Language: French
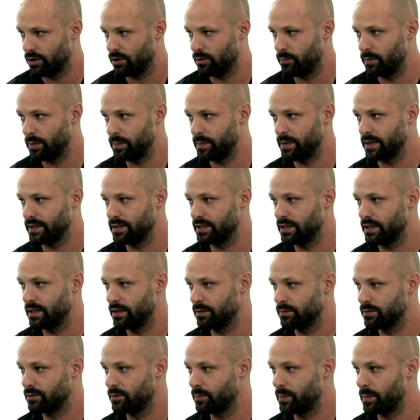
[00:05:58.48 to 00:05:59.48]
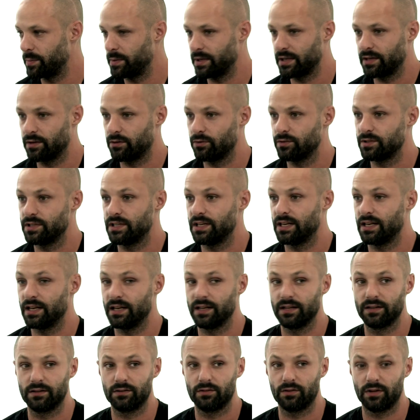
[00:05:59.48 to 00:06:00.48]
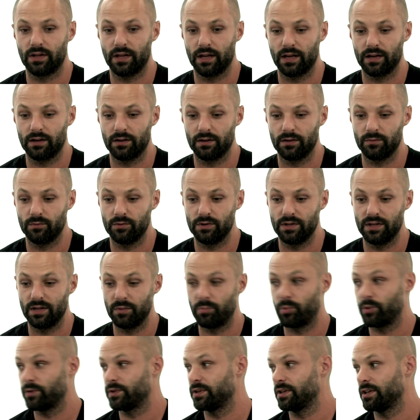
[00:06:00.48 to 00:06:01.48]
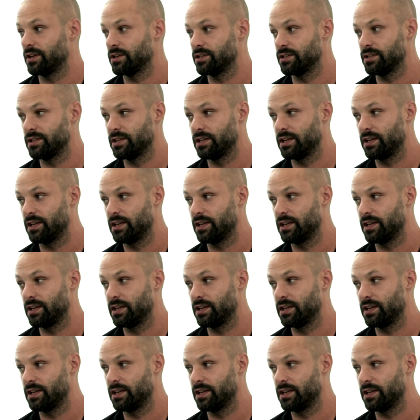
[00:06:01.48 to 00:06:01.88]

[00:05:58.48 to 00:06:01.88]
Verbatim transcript: le papier recyclé, parce que le papier recyclé, tu as quand même une dépense énergétique